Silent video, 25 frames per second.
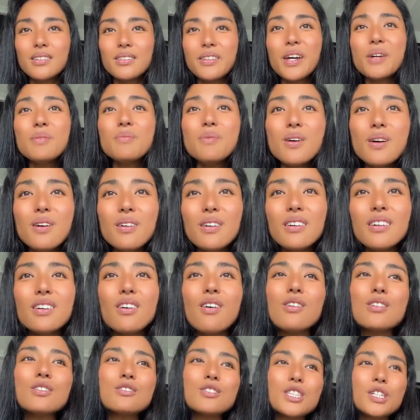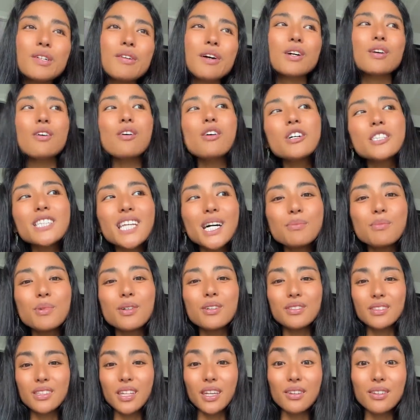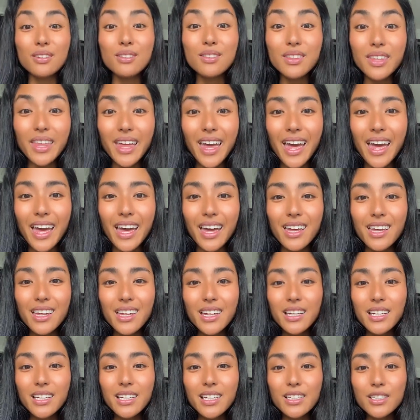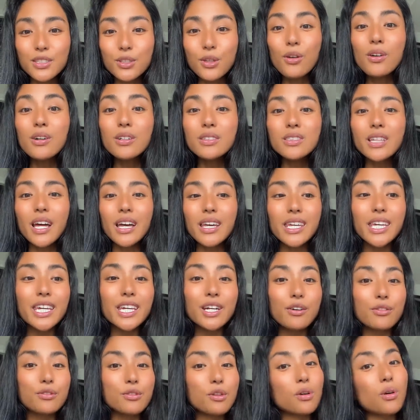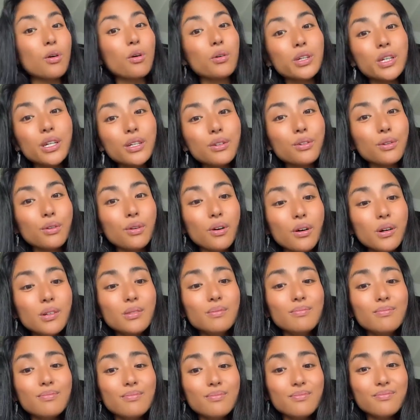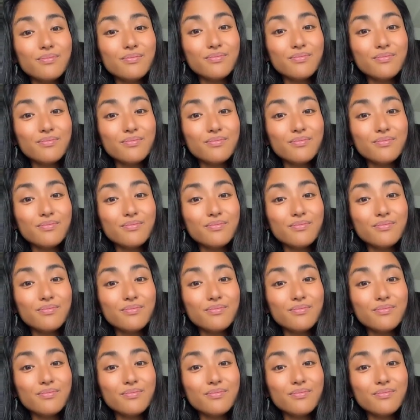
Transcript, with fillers: でも本当はこうだもんって言って、どんないいことが起きるの？